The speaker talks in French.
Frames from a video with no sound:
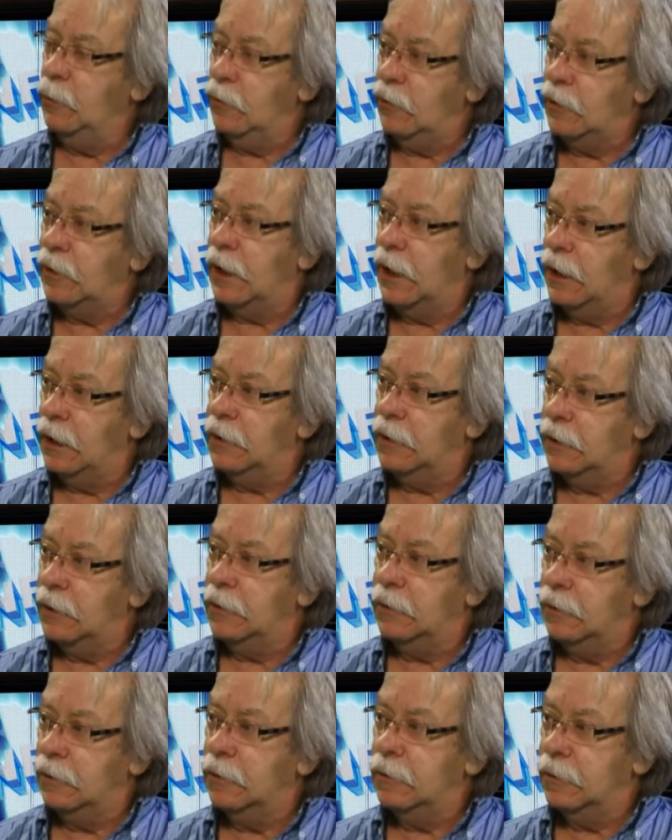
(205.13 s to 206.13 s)
musical
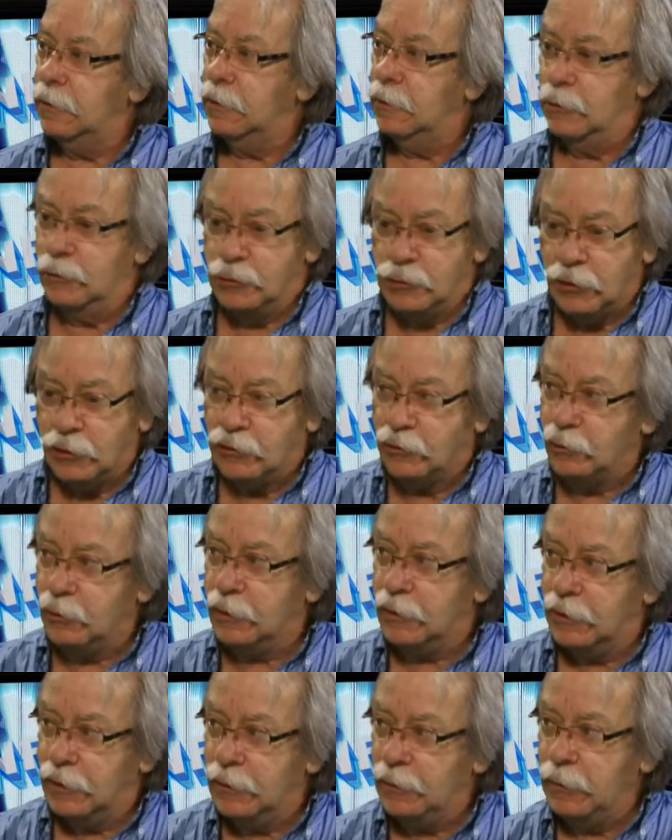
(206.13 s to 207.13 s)

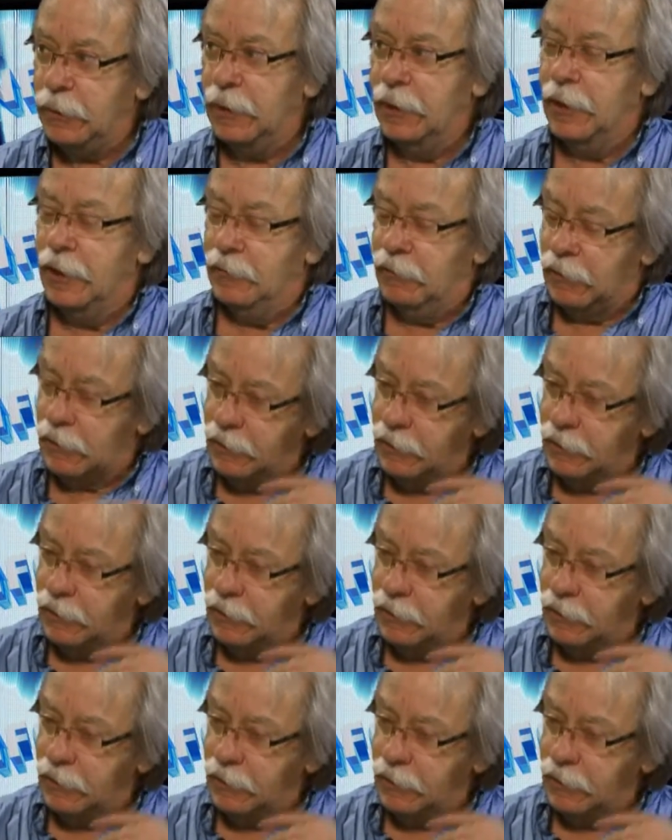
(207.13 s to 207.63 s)
d'aujourd'hui. C'est vrai.